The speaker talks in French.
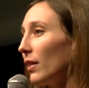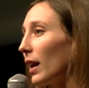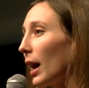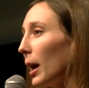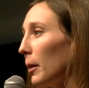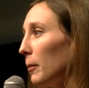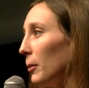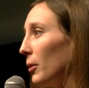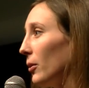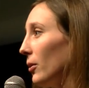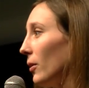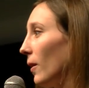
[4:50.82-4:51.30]

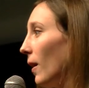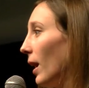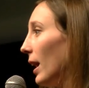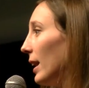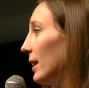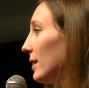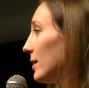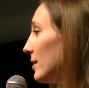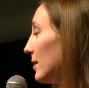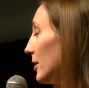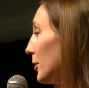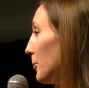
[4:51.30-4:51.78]
vraiment à
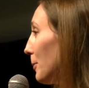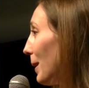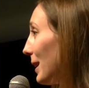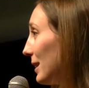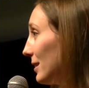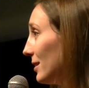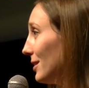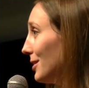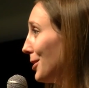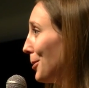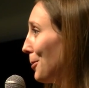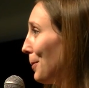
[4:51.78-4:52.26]
essayer de
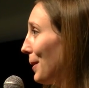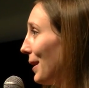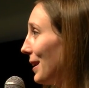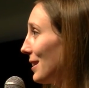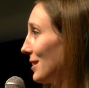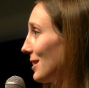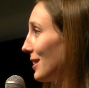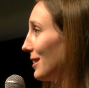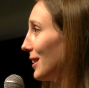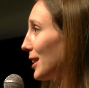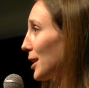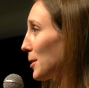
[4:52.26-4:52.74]
participer à
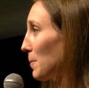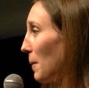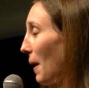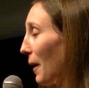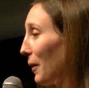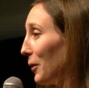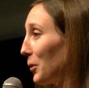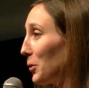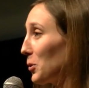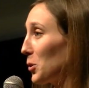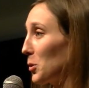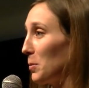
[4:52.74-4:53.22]
cette
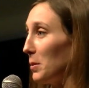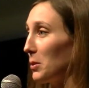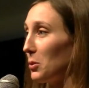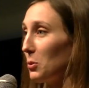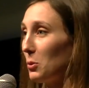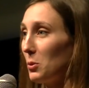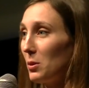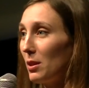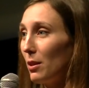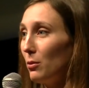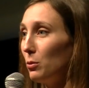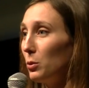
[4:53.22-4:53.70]
expérience, parce
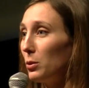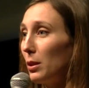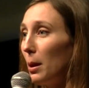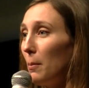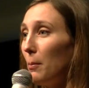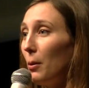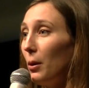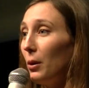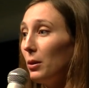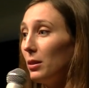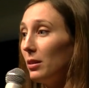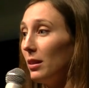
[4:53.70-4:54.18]
que ça vous
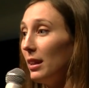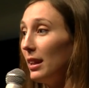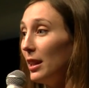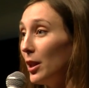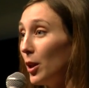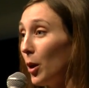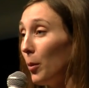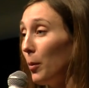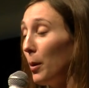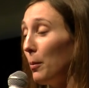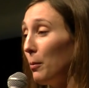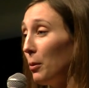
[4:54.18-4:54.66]
apporte
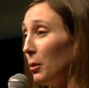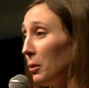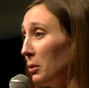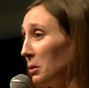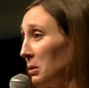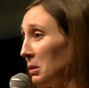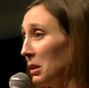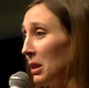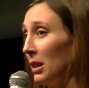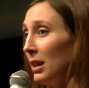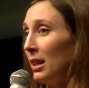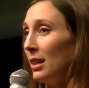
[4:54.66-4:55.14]
énormément.
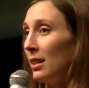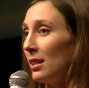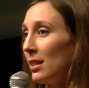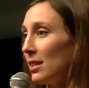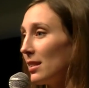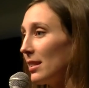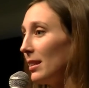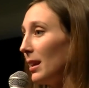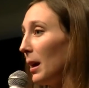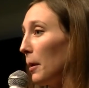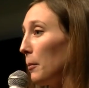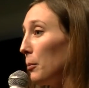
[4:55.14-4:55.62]

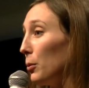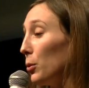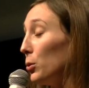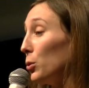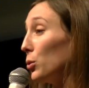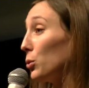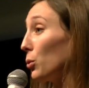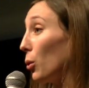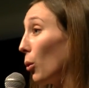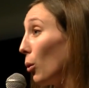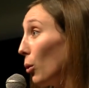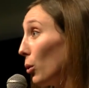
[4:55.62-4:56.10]
C'est un peu
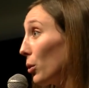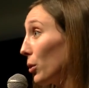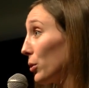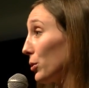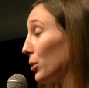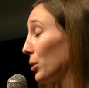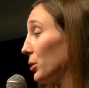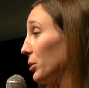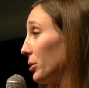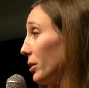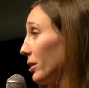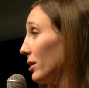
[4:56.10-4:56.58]
notre rôle en
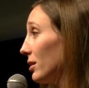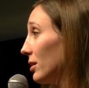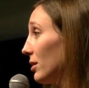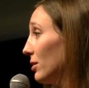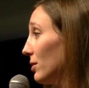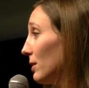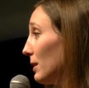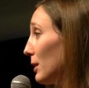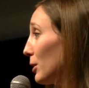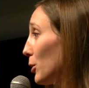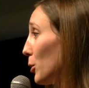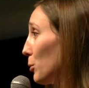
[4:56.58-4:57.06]
tant que
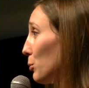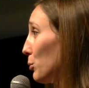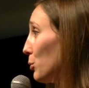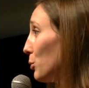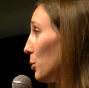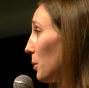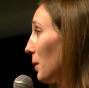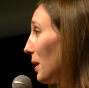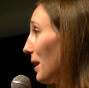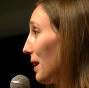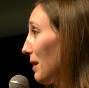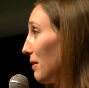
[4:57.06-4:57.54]
scientifique de
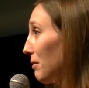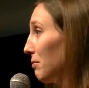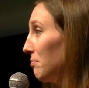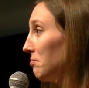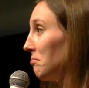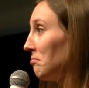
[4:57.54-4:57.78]
pouvoir